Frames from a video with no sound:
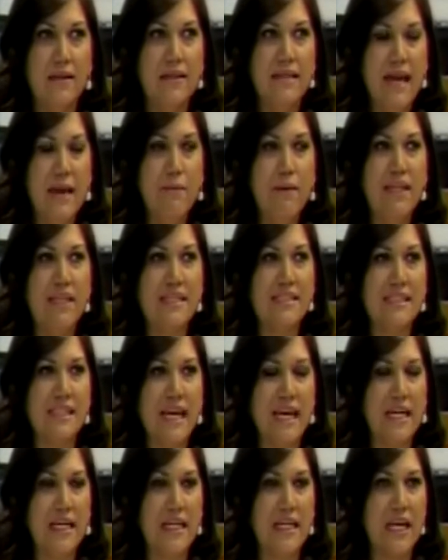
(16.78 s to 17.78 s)
debe de
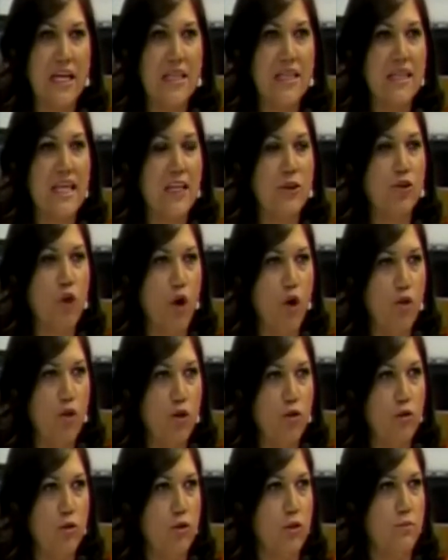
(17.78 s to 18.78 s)
ser de
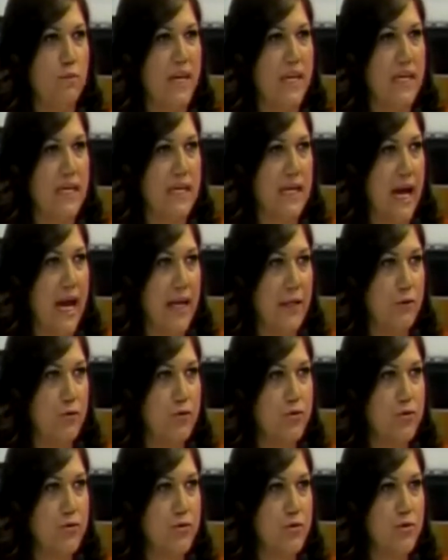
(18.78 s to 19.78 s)
todos los
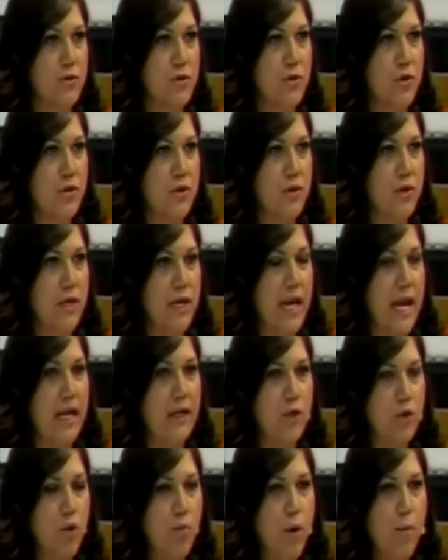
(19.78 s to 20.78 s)
mexicanos.
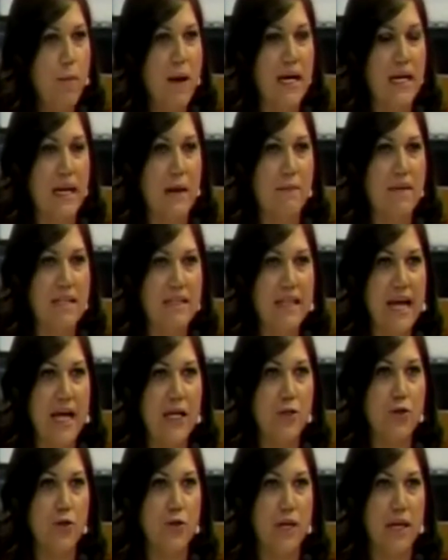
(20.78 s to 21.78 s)
El grupo
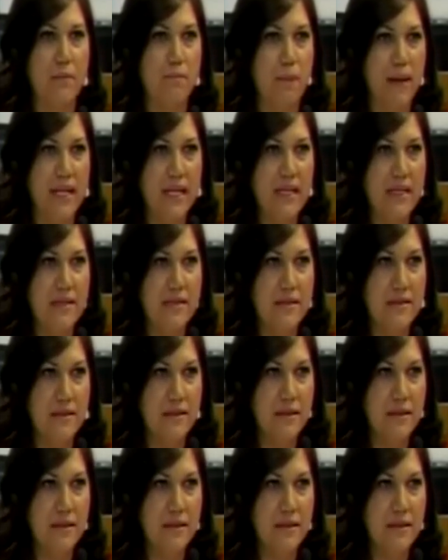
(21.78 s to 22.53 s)
parlamentario del PRI